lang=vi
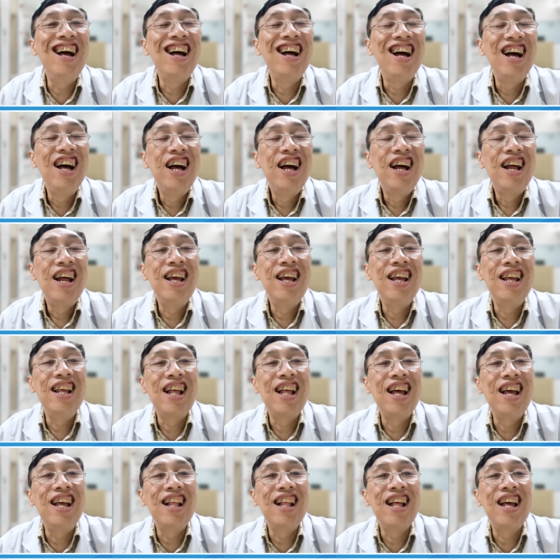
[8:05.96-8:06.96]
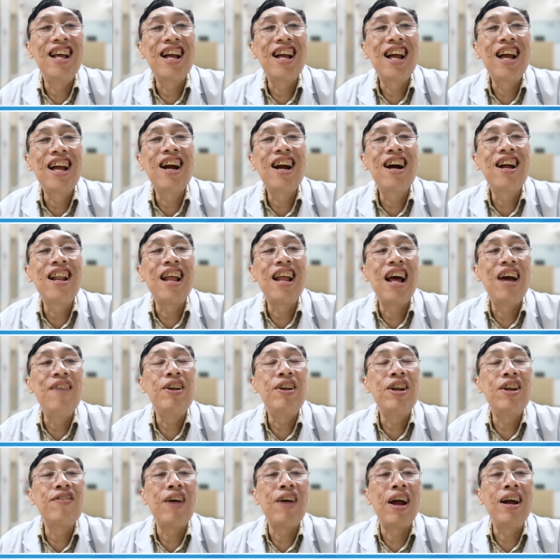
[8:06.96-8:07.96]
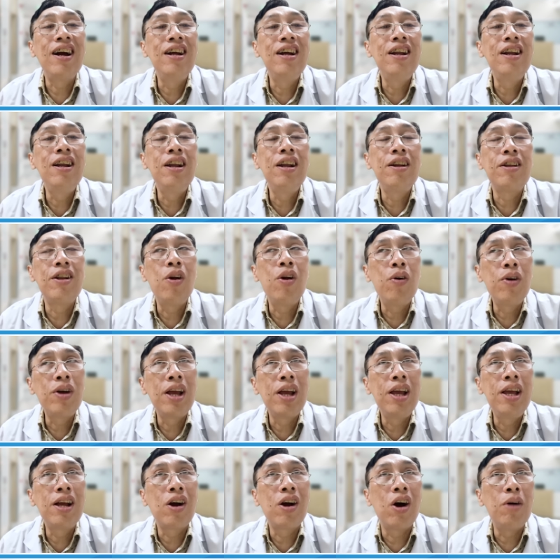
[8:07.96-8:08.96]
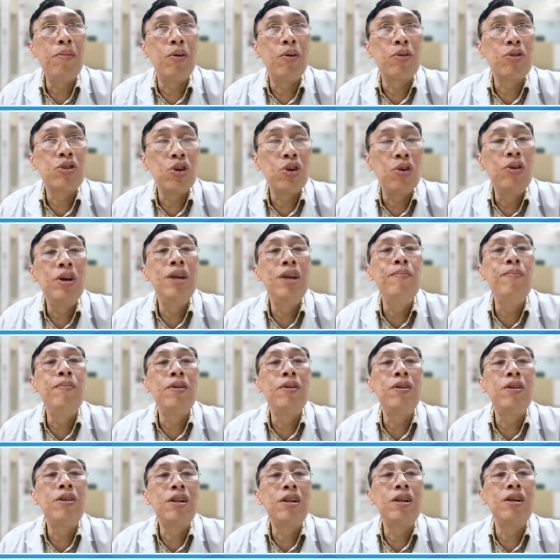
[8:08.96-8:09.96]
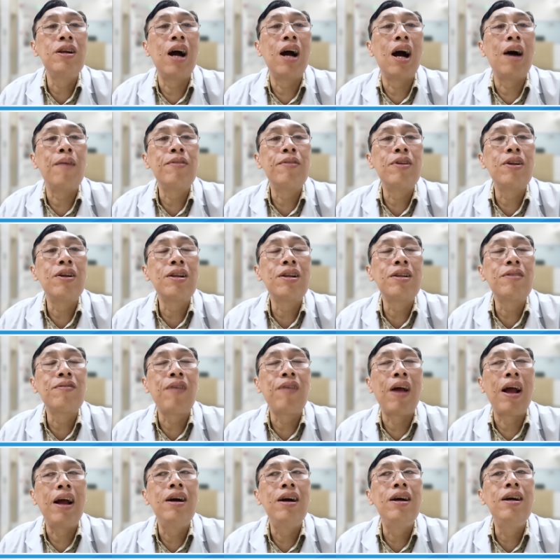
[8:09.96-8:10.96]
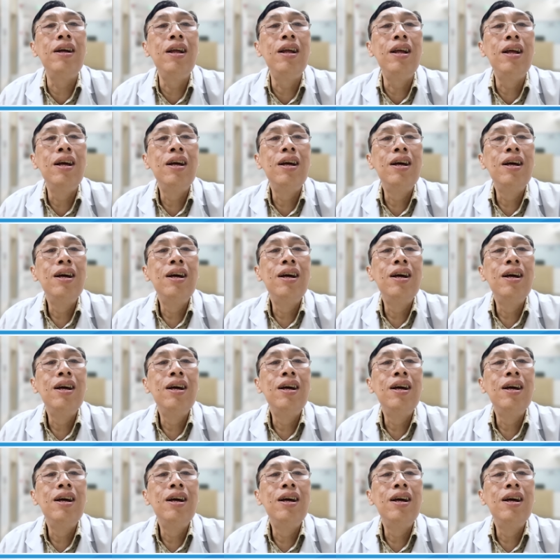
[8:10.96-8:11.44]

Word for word: yeah. Dạ. thì thì thì cái cơ thể mình nó phản ứng đôi khi có một số hiếm trường hợp nó phản ứng